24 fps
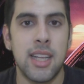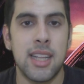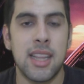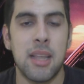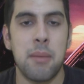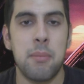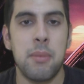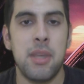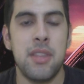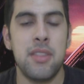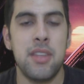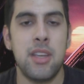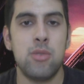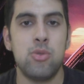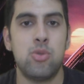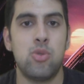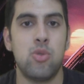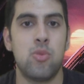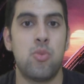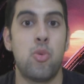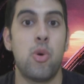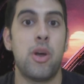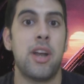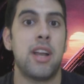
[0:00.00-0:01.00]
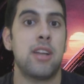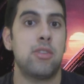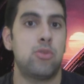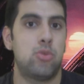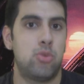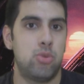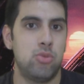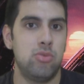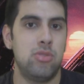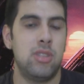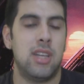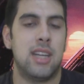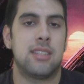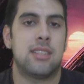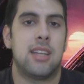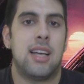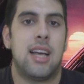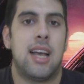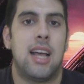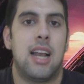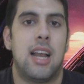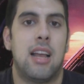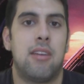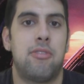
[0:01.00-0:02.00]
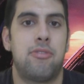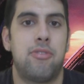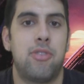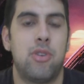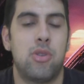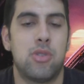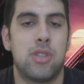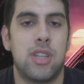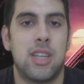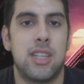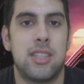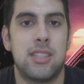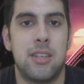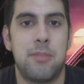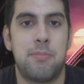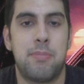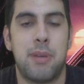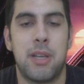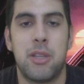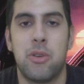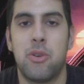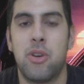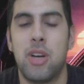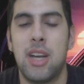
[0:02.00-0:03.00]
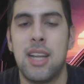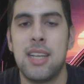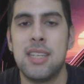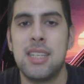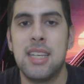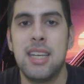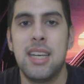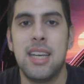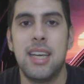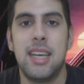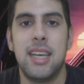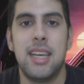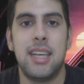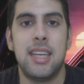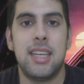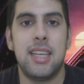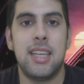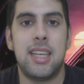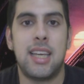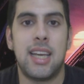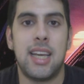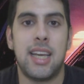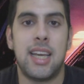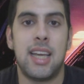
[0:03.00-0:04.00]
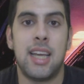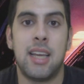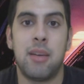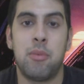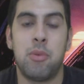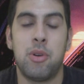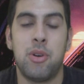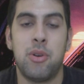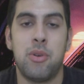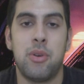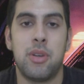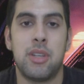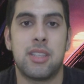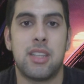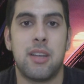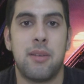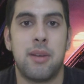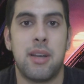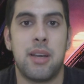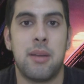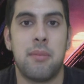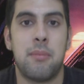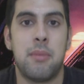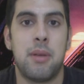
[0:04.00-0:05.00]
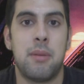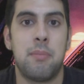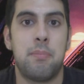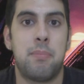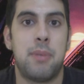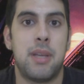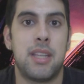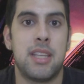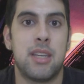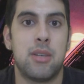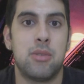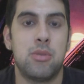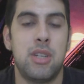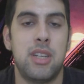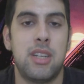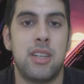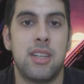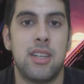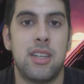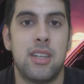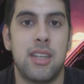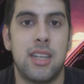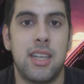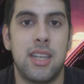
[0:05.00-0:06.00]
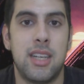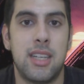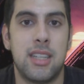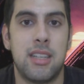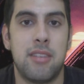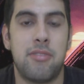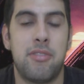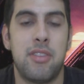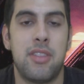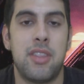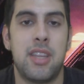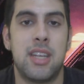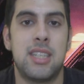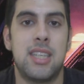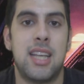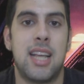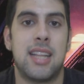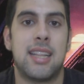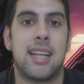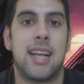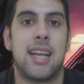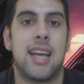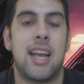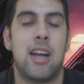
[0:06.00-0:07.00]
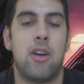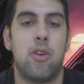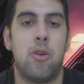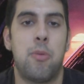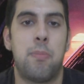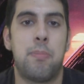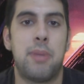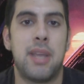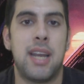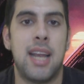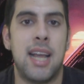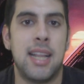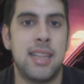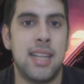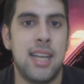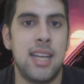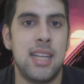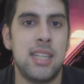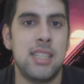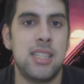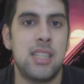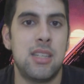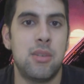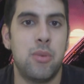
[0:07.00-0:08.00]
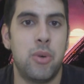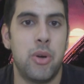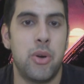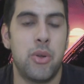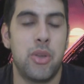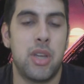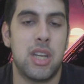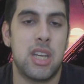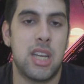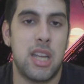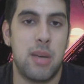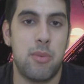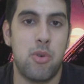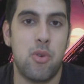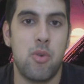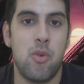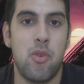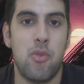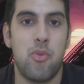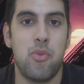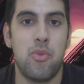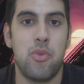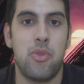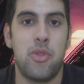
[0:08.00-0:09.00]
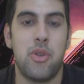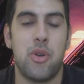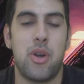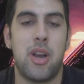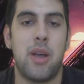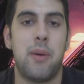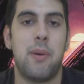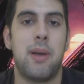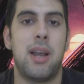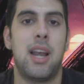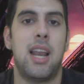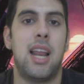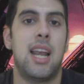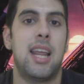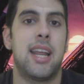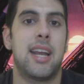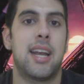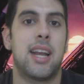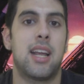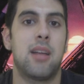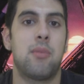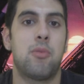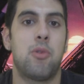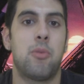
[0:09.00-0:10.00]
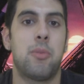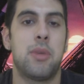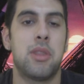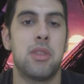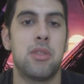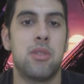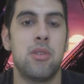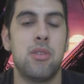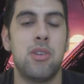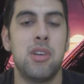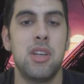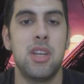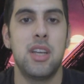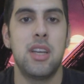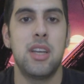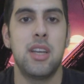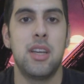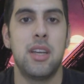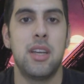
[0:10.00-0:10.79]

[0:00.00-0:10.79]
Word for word: que también dieron sus buenas tundas a las flotas españolas y que bueno, estaban em, empeñados en, defenderse y atacar a los piratas y bueno, ya sabemos cómo funcionaba la ley en aquel momento.